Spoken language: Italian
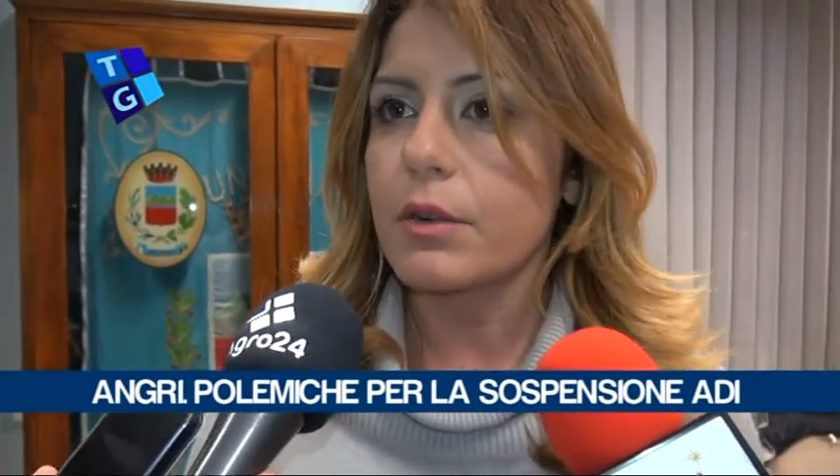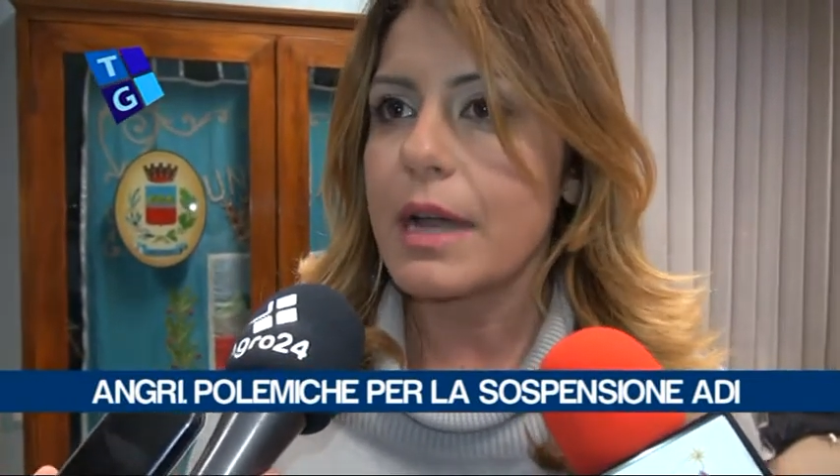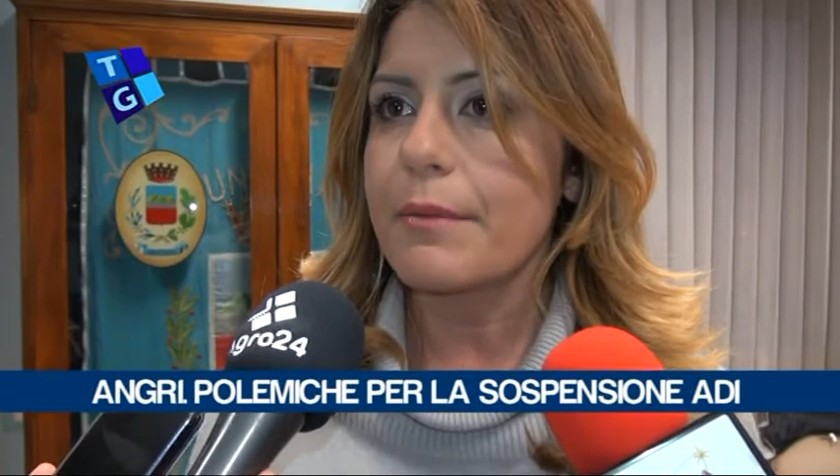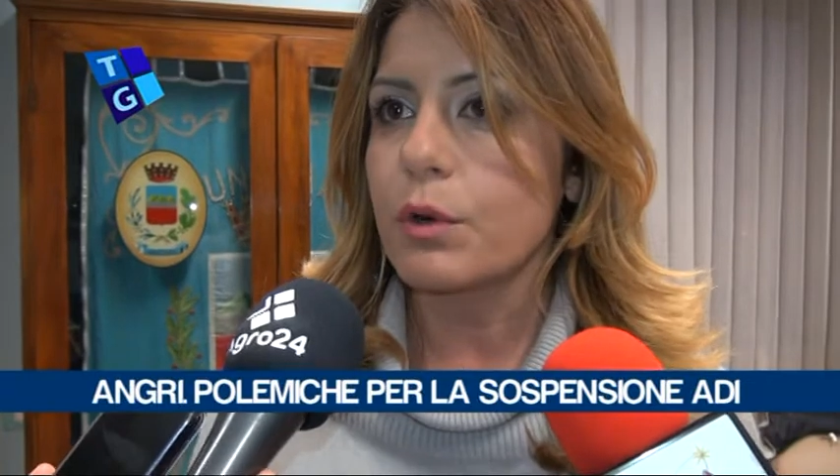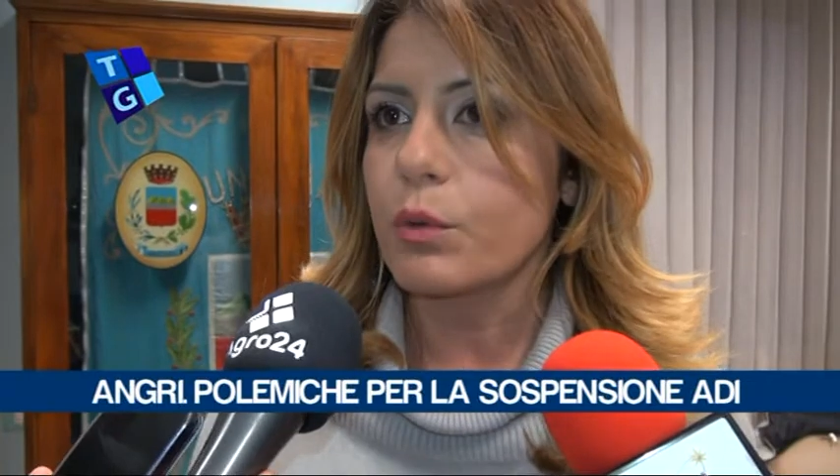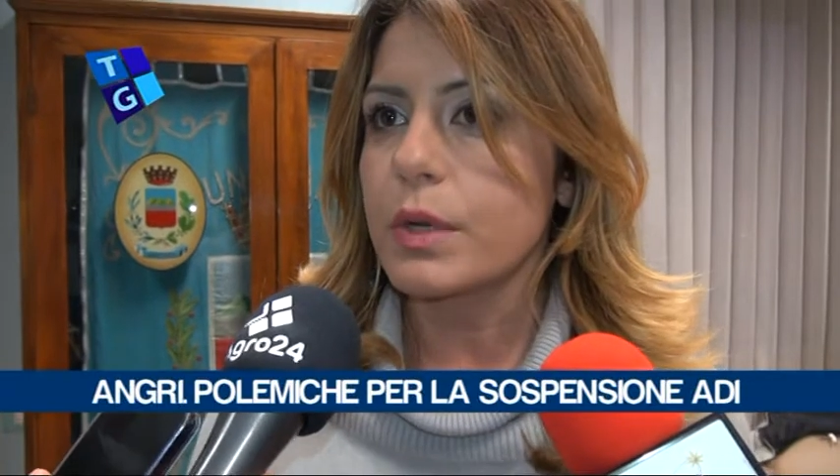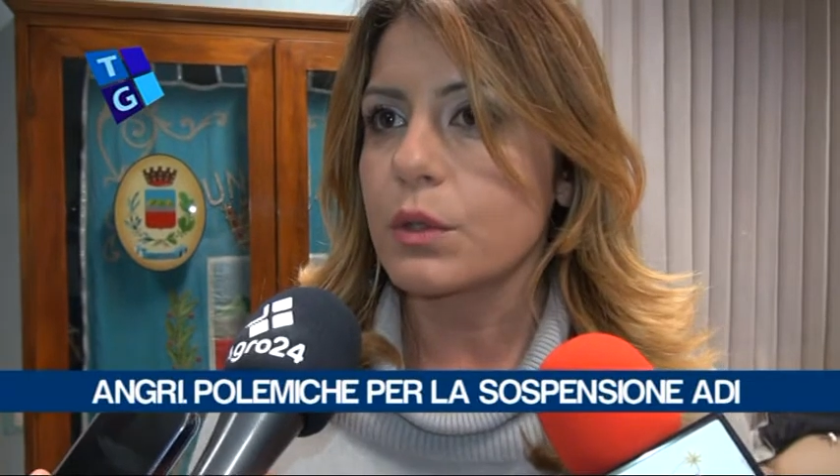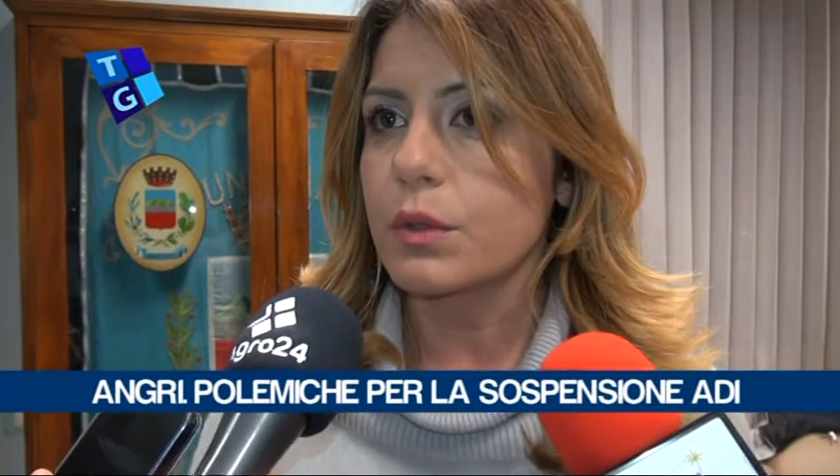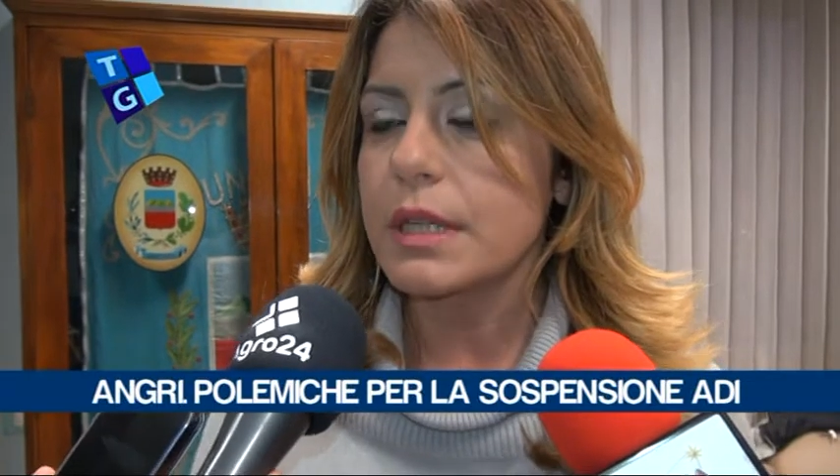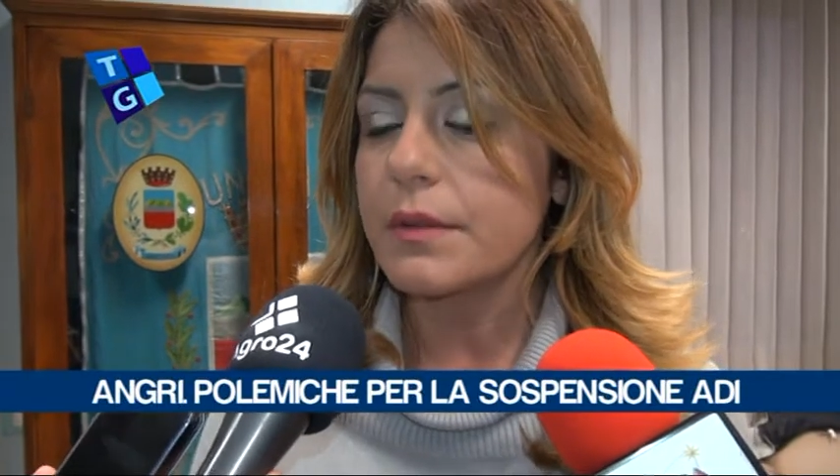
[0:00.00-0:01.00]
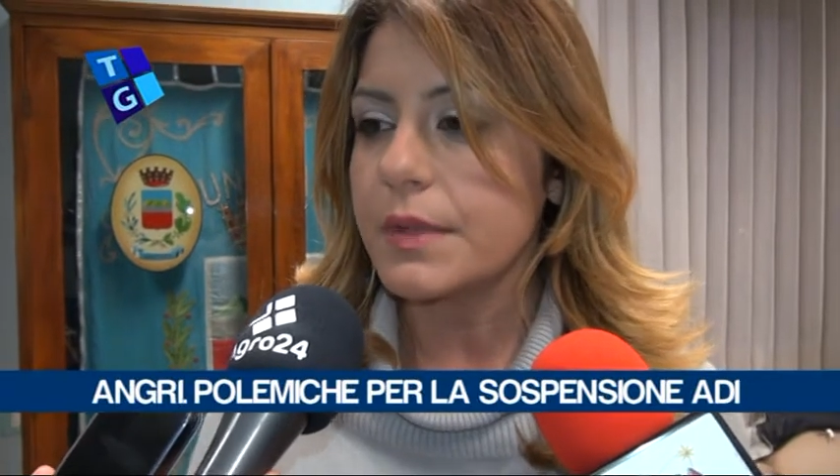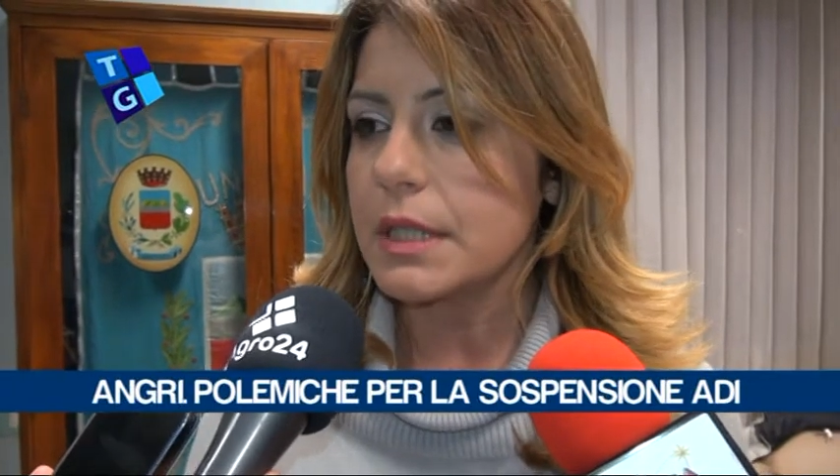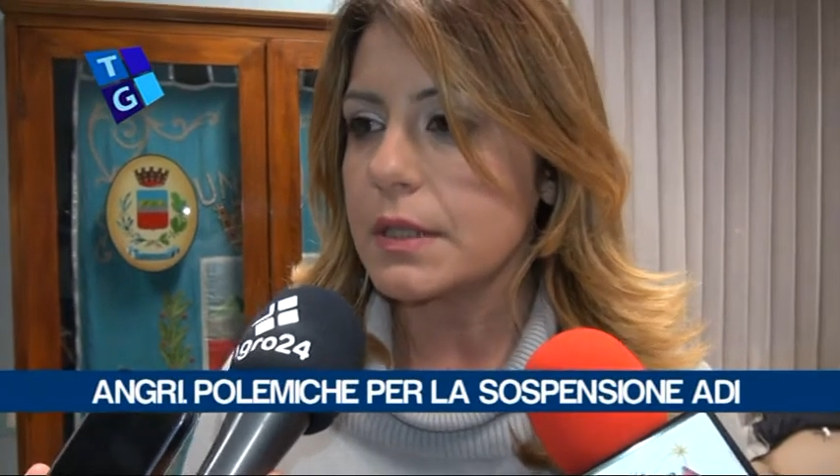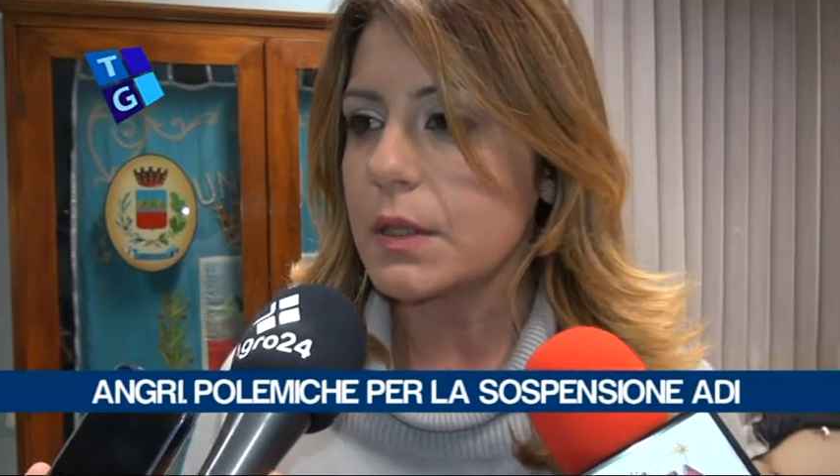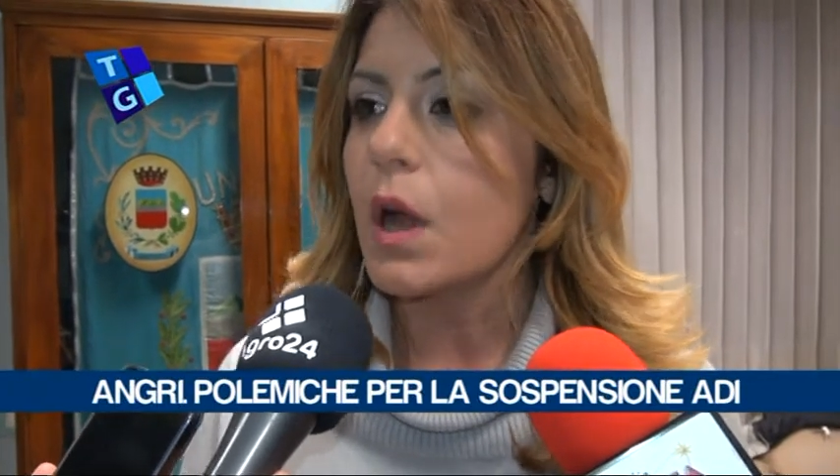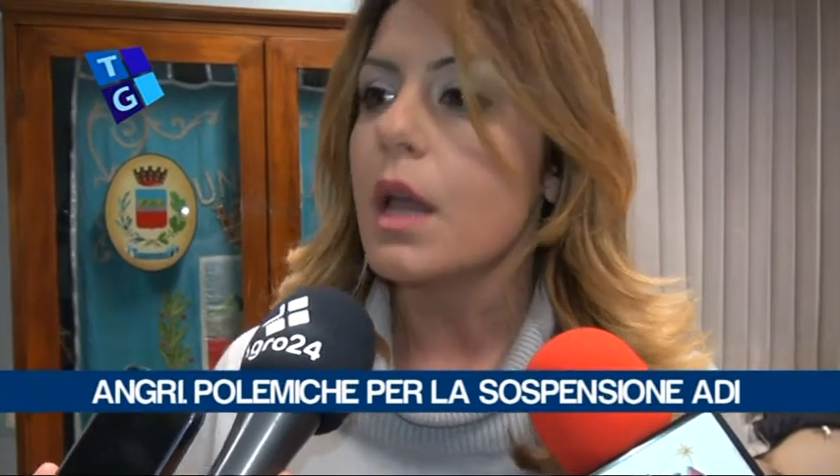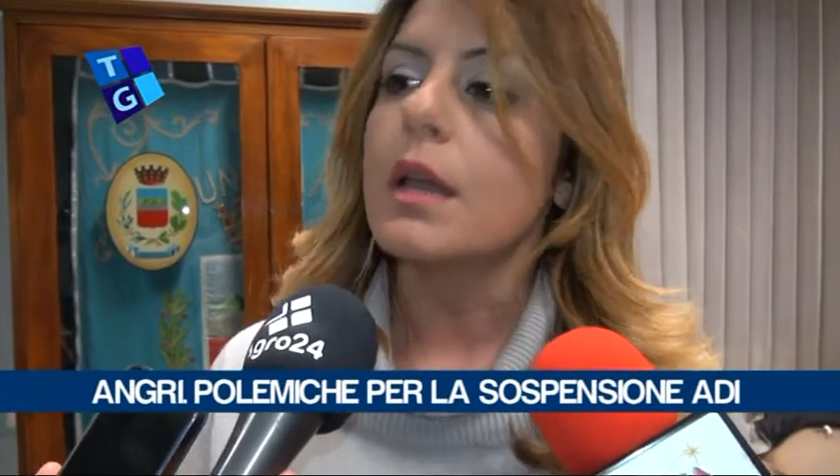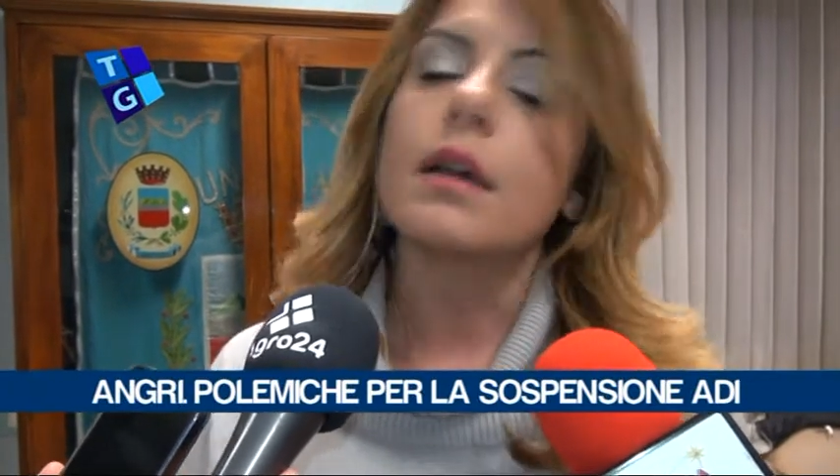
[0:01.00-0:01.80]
erogavano questo servizio